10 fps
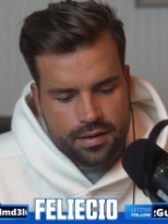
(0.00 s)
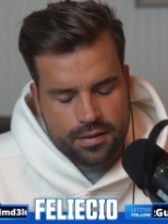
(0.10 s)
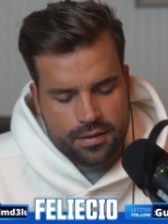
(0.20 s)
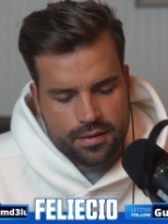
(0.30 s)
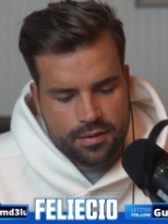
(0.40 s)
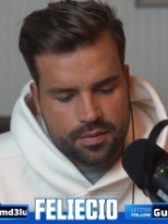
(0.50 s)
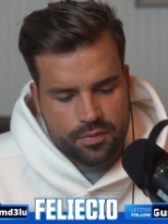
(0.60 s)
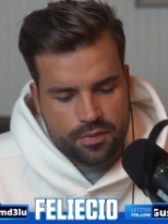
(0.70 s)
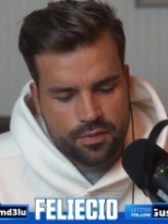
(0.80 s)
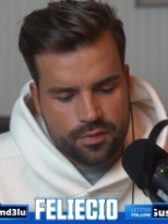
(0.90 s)
äh,
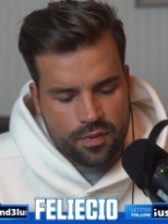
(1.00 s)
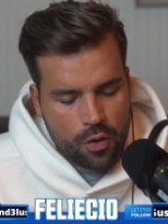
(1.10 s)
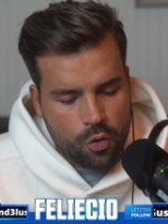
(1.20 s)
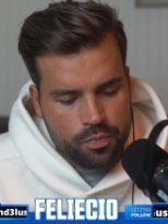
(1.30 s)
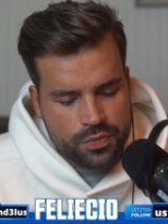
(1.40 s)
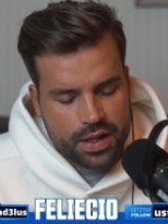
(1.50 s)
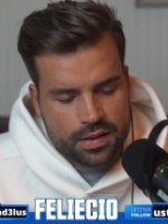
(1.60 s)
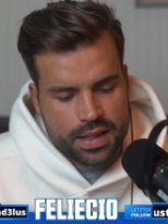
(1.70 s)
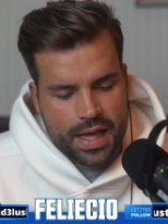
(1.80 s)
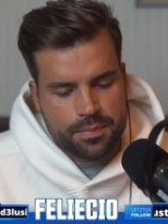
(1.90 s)
warum
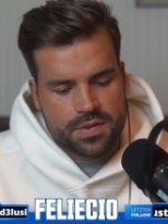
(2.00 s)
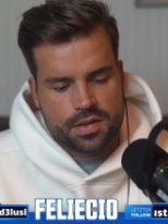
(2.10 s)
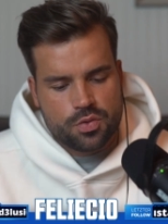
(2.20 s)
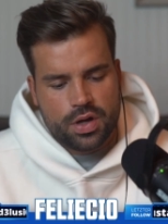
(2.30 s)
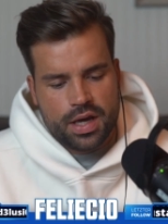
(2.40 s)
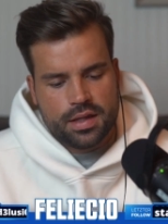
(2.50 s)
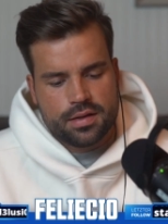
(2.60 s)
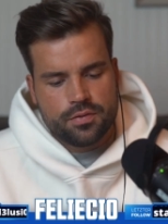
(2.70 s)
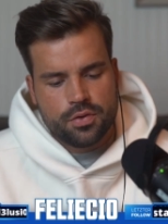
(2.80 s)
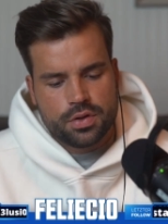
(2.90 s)
denn Leipzig so
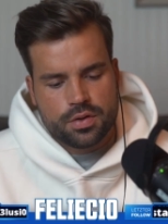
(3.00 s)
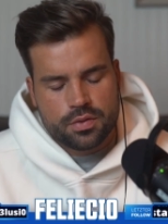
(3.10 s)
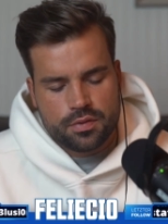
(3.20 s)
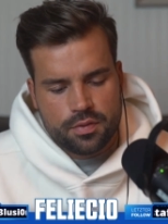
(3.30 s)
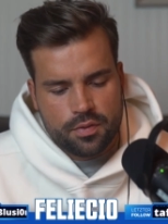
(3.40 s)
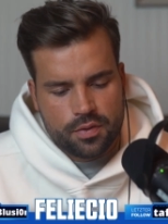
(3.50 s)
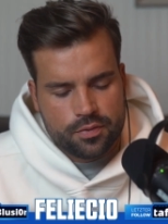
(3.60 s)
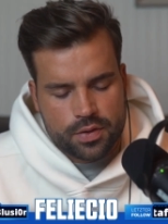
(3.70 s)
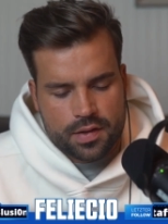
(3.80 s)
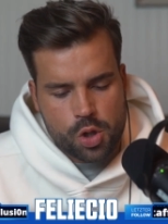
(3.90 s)
gehatet wird. Und
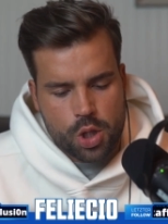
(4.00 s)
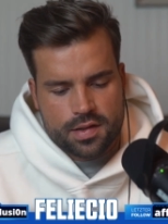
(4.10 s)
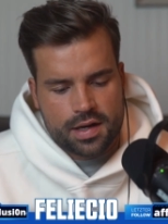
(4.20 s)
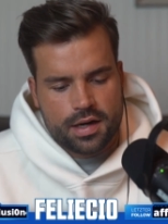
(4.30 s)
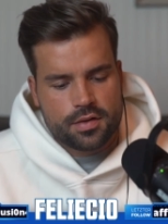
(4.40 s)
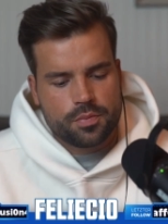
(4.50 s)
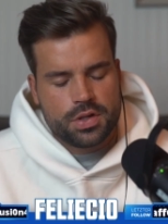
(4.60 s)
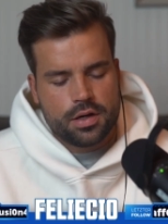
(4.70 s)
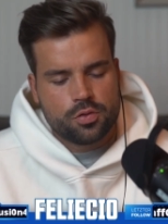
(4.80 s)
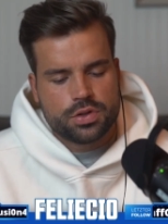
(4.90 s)
es ist scheißegal, ob
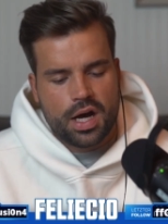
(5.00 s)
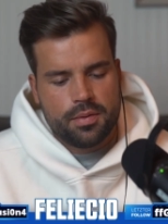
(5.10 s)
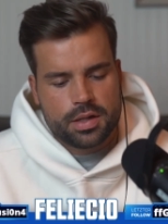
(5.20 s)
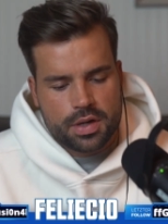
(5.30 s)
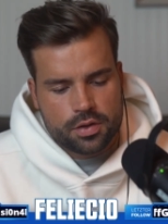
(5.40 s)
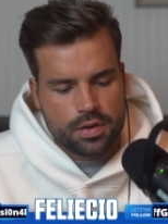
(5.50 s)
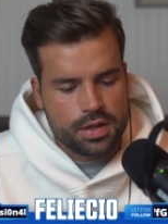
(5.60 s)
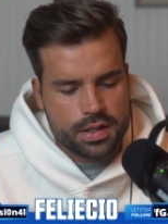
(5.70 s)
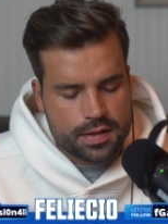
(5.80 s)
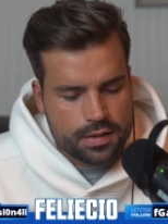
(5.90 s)
die da gute Arbeit machen oder
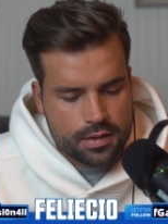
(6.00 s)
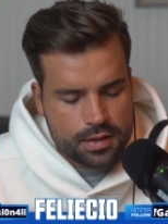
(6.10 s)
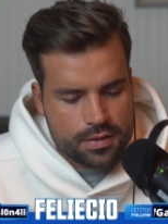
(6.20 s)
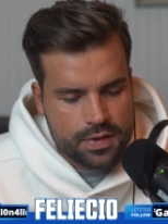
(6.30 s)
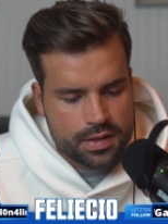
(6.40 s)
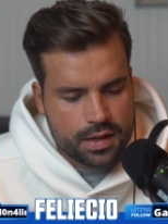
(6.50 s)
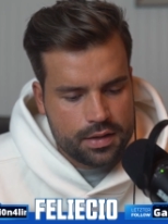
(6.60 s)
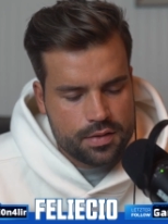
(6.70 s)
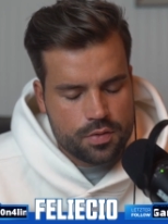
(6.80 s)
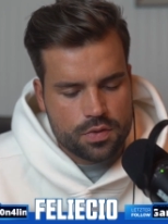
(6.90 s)
nicht, sondern dass wir ein
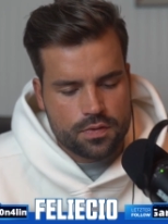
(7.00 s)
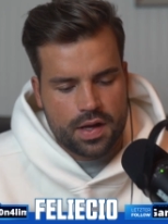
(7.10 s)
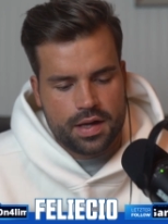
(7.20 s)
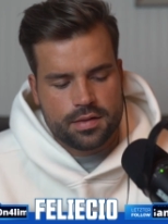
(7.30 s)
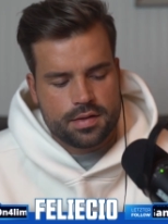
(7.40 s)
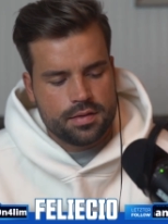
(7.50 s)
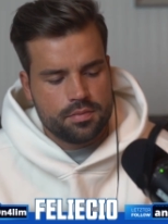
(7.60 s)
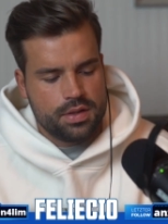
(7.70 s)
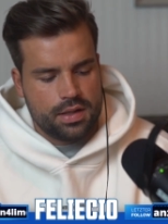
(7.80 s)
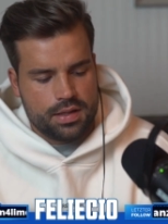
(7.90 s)
Traditionsverein
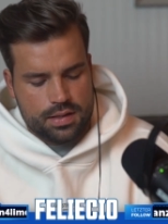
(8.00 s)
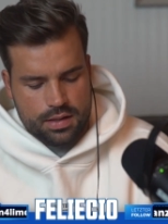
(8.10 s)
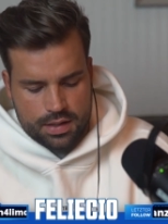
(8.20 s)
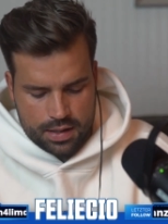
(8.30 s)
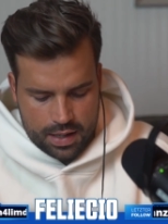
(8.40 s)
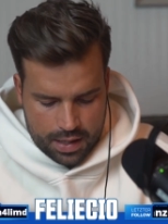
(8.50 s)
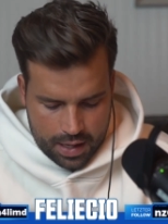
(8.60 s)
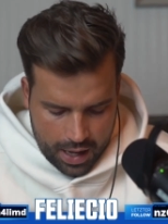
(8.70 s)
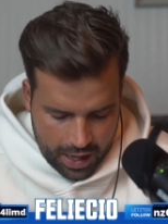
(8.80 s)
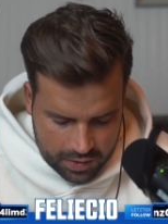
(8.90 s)
sind mit richtig
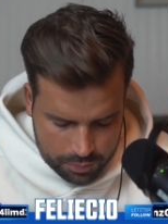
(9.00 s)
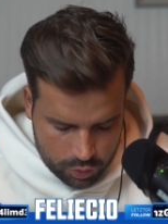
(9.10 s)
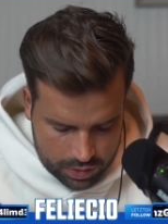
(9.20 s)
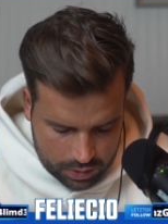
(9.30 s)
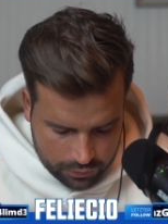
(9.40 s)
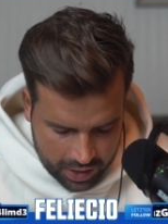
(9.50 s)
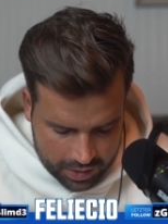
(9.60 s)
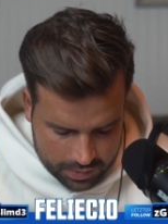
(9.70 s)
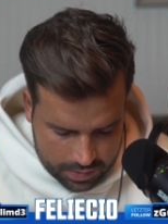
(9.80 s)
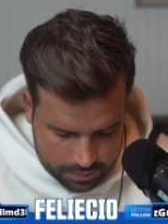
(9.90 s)
heißblütigen
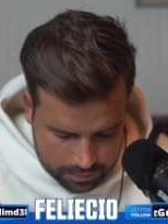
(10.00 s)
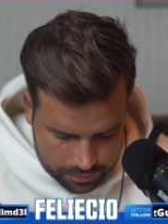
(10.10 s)
Fans.